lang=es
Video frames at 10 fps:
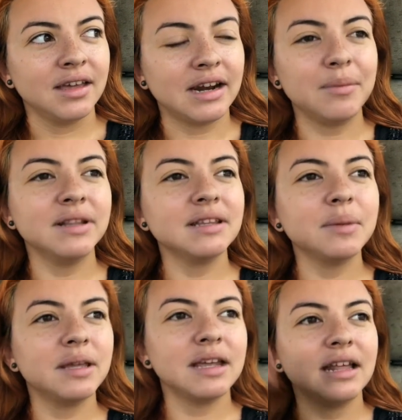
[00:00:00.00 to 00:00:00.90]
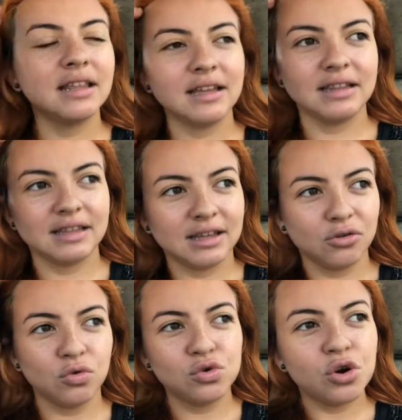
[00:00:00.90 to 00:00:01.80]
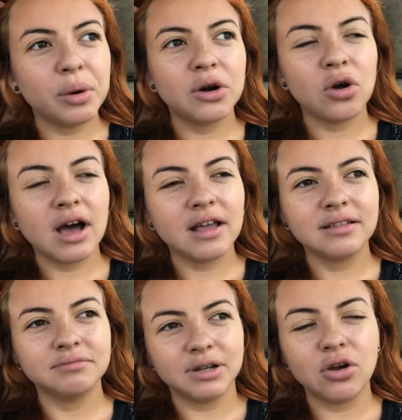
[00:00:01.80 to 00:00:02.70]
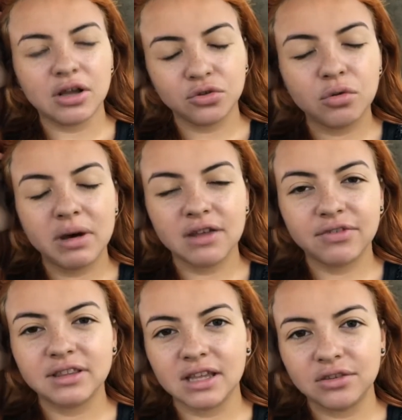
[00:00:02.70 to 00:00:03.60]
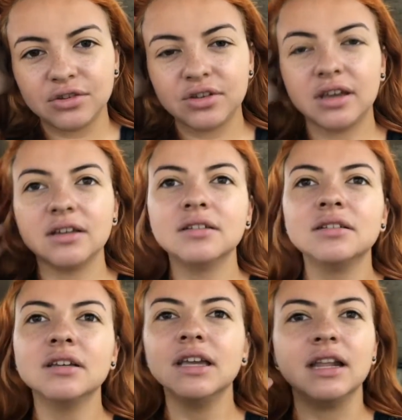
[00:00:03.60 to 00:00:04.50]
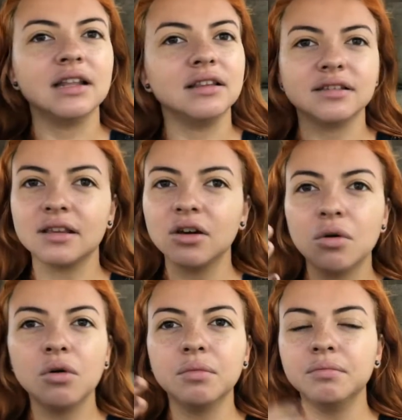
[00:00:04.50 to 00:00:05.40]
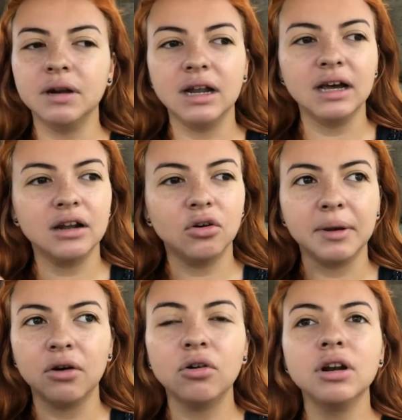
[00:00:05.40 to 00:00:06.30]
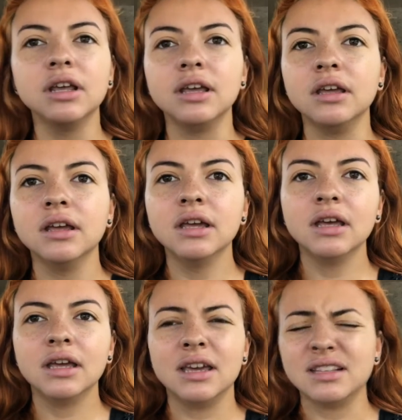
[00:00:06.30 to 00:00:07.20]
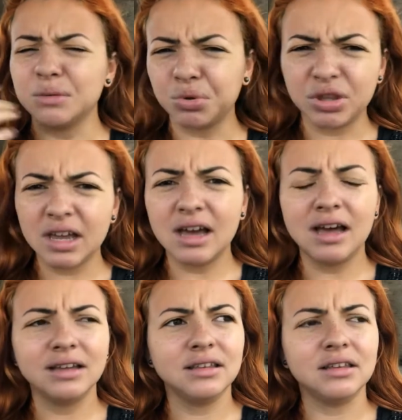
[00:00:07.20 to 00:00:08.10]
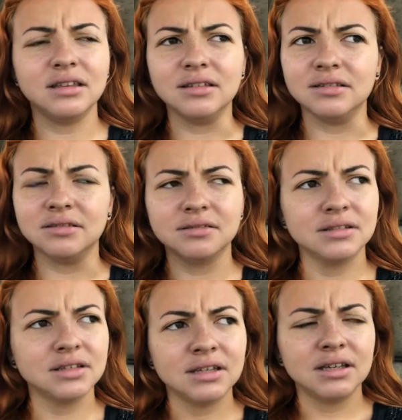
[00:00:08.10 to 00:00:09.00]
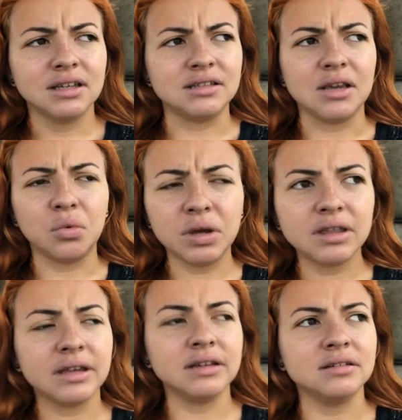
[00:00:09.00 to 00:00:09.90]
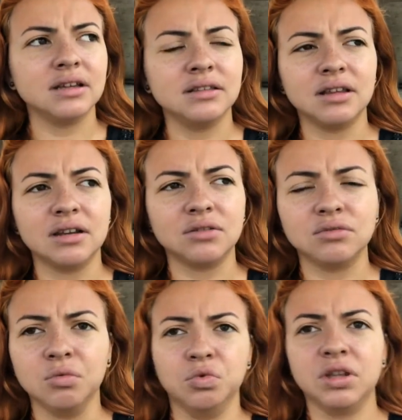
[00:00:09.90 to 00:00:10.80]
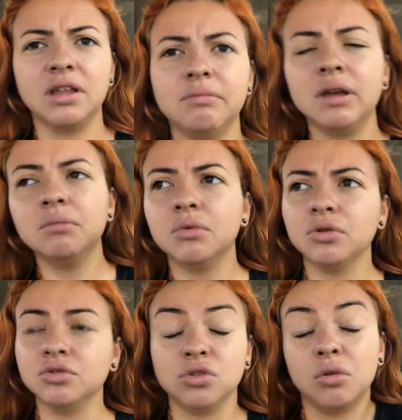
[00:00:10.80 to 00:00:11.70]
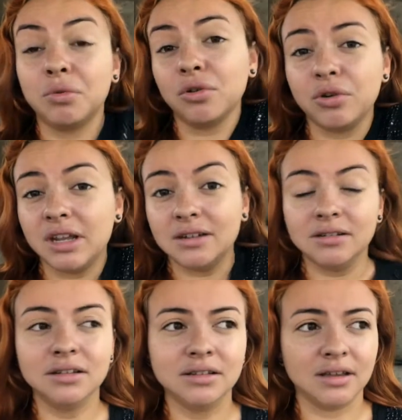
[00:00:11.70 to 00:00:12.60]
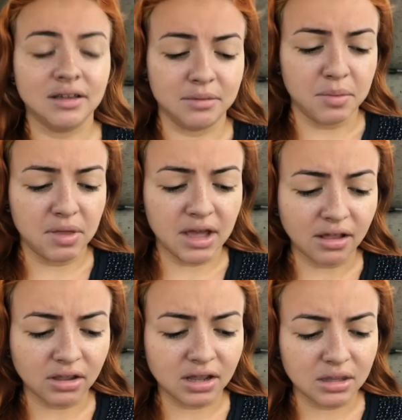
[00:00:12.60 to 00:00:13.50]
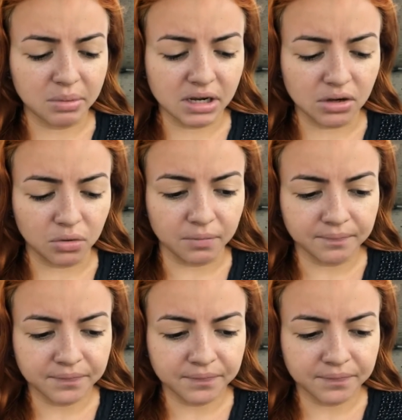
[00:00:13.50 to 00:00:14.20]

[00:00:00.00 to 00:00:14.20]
realmente me llena de, orgullo verlos a, verlos a todos manifestándose y les deseo lo mejor y, que se protejan y, se cuiden entre ustedes mismos. Yo no puedo ir, o sea, a mí me dan ataques de pánico.